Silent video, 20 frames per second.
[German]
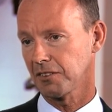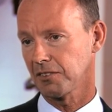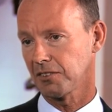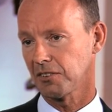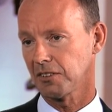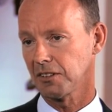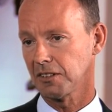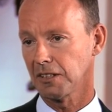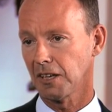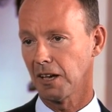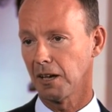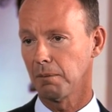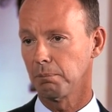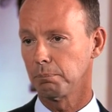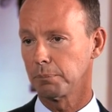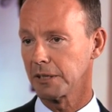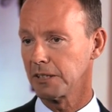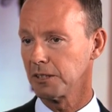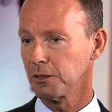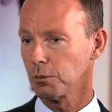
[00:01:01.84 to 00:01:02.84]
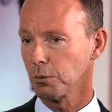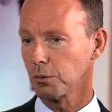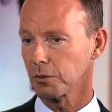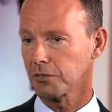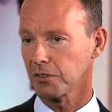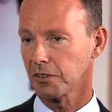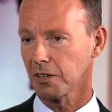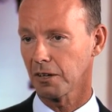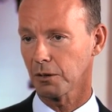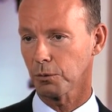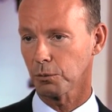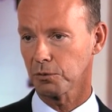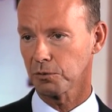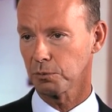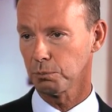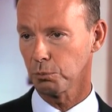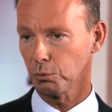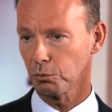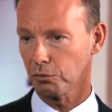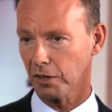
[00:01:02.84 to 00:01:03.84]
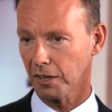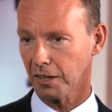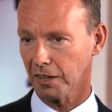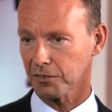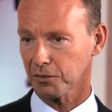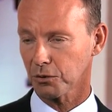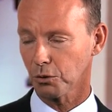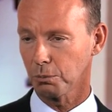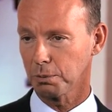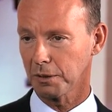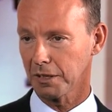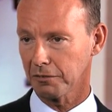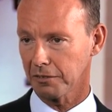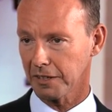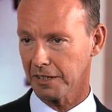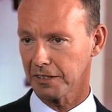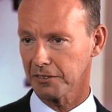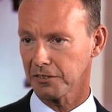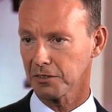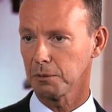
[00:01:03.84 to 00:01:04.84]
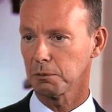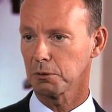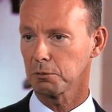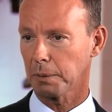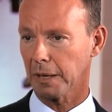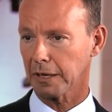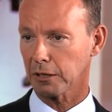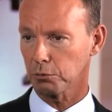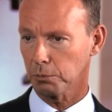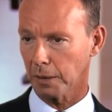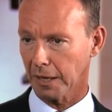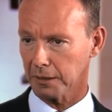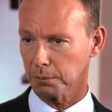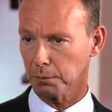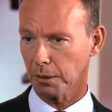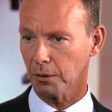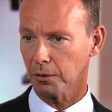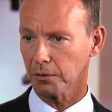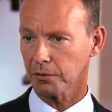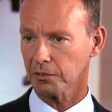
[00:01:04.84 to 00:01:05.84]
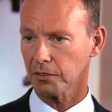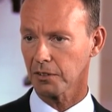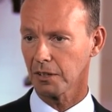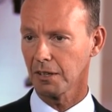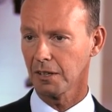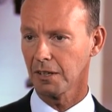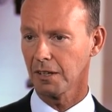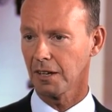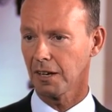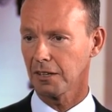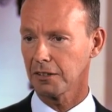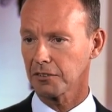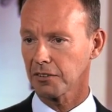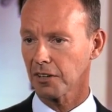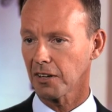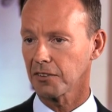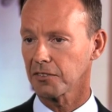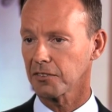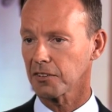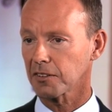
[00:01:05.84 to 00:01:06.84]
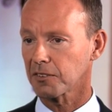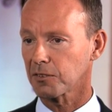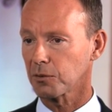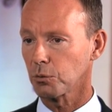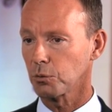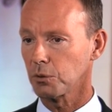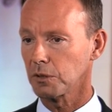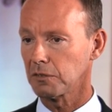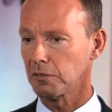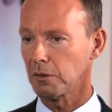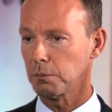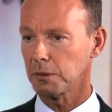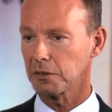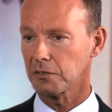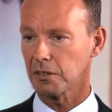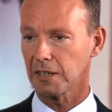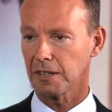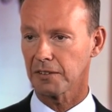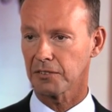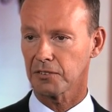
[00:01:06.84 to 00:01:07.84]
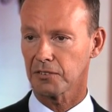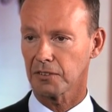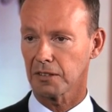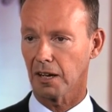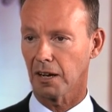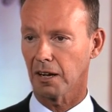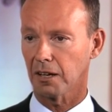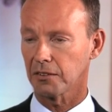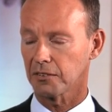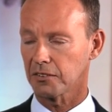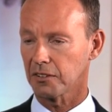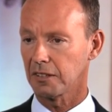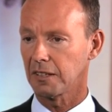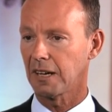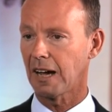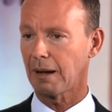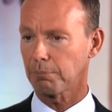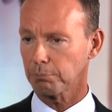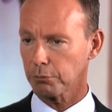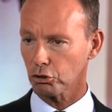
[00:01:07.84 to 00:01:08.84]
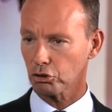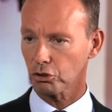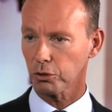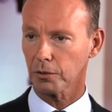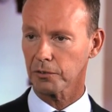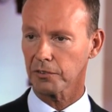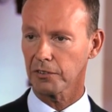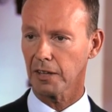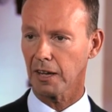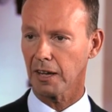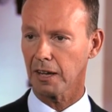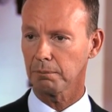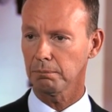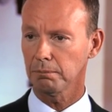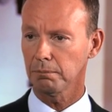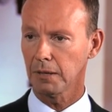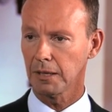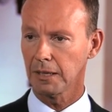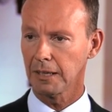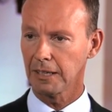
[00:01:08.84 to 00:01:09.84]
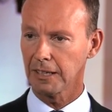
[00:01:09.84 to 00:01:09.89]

ist die äh, Bildung der größten Buchverlagsgruppe der Welt durch Peng Random House. Eine Transaktion, die wir Mitte letzten Jahres äh, abgeschlossen haben.